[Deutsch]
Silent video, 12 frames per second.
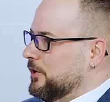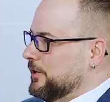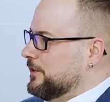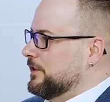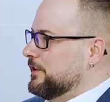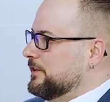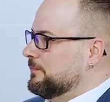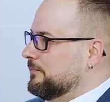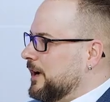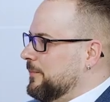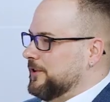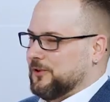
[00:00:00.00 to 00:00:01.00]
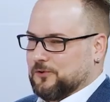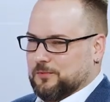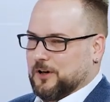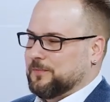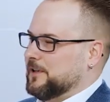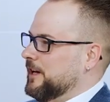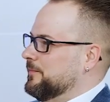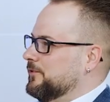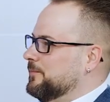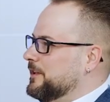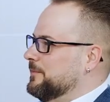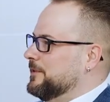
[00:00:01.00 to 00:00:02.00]
Richtig, habe ich auch überhaupt kein
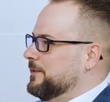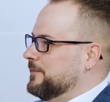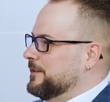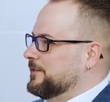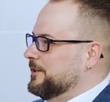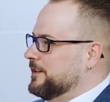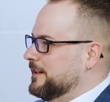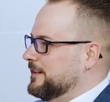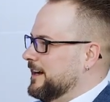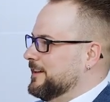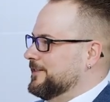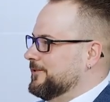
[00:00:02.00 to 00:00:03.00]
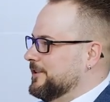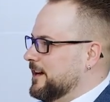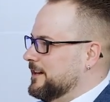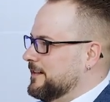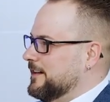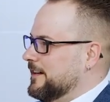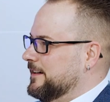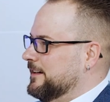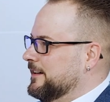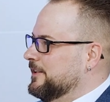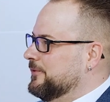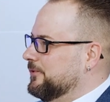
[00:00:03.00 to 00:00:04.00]
Problem damit, zu jeder Tages- und Nachtzeit
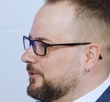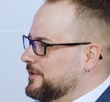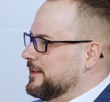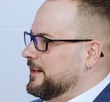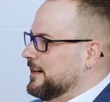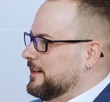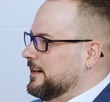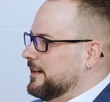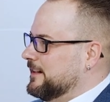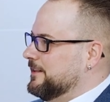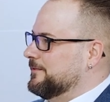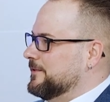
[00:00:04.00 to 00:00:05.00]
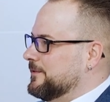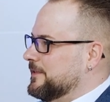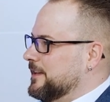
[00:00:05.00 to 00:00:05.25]
für unser Land aktiv zu